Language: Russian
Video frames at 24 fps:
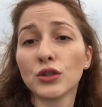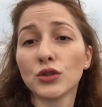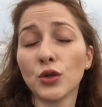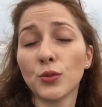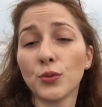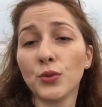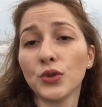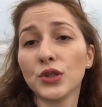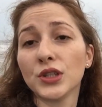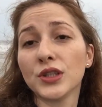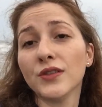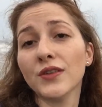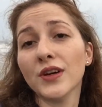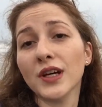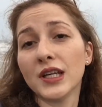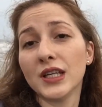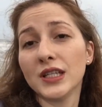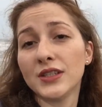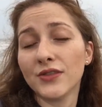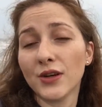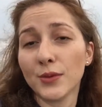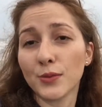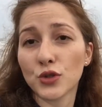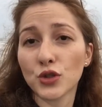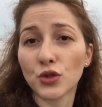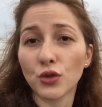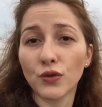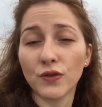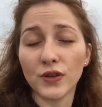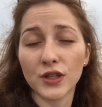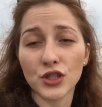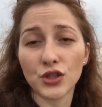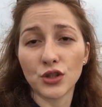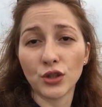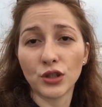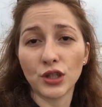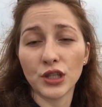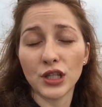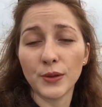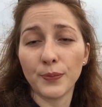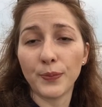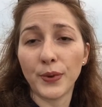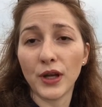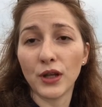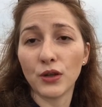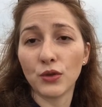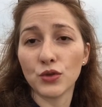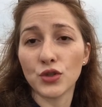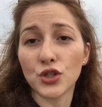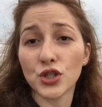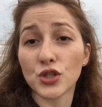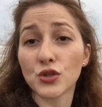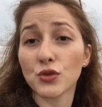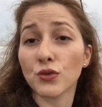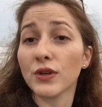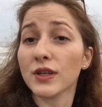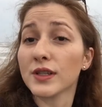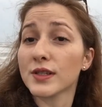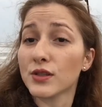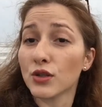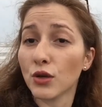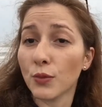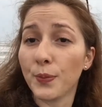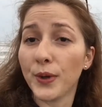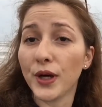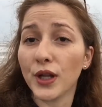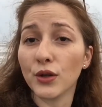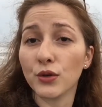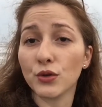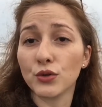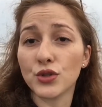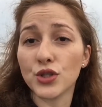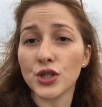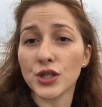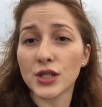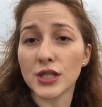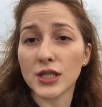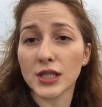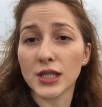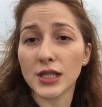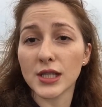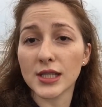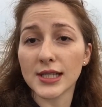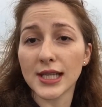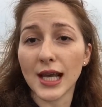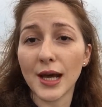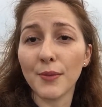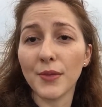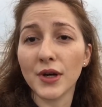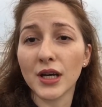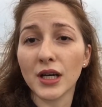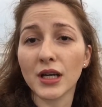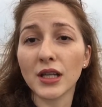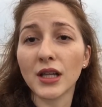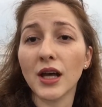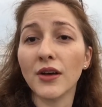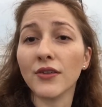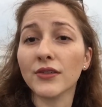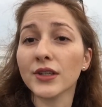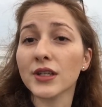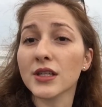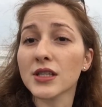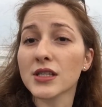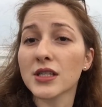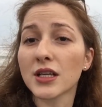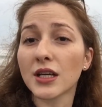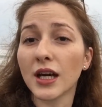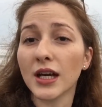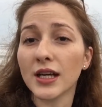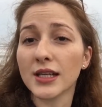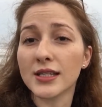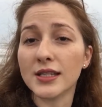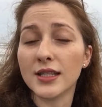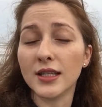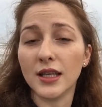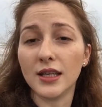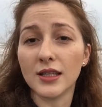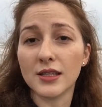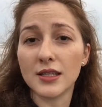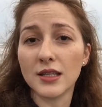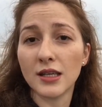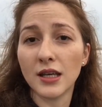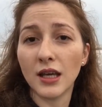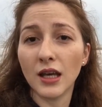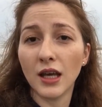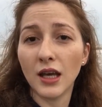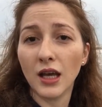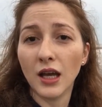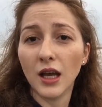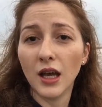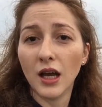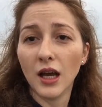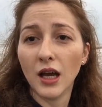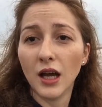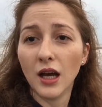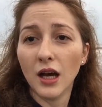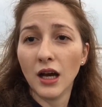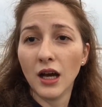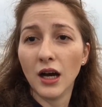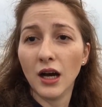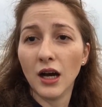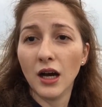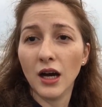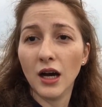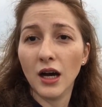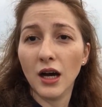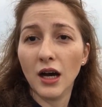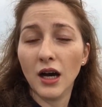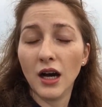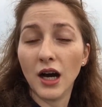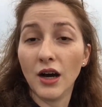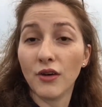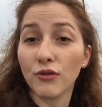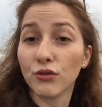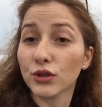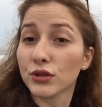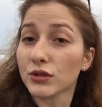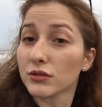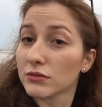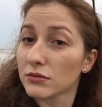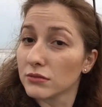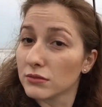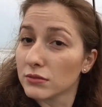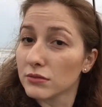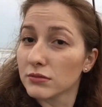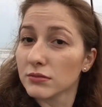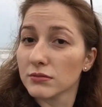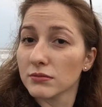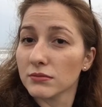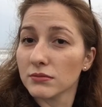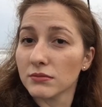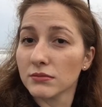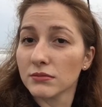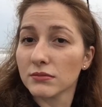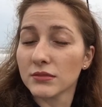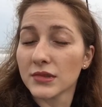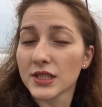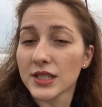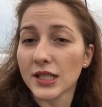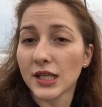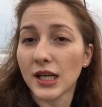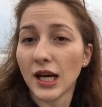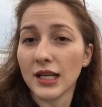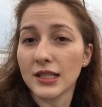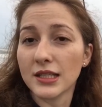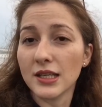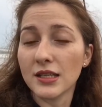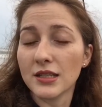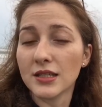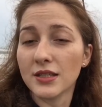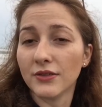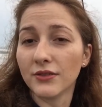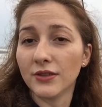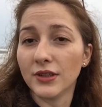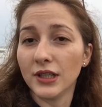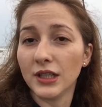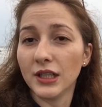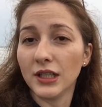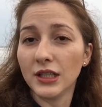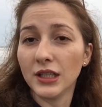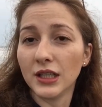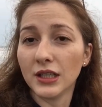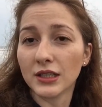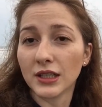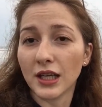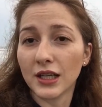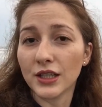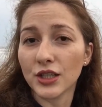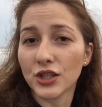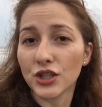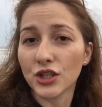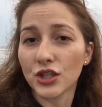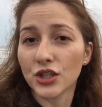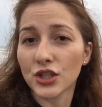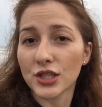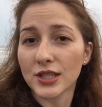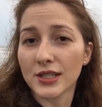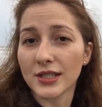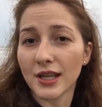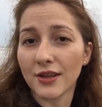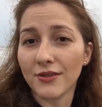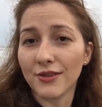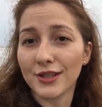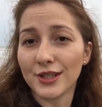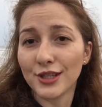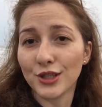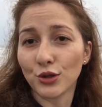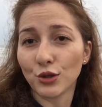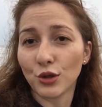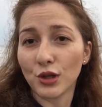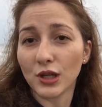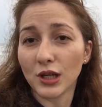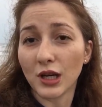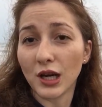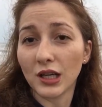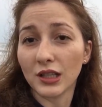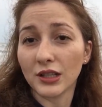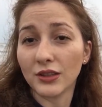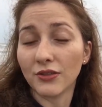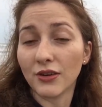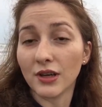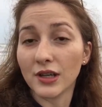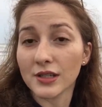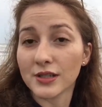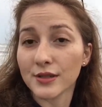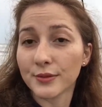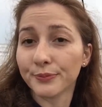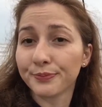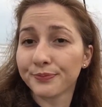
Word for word: кто будет говорить вам, что у вас что-то не получится. У вас все получится. Самое главное – захотеть. А вот захотите вы или нет, конечно же, зависит только от вас.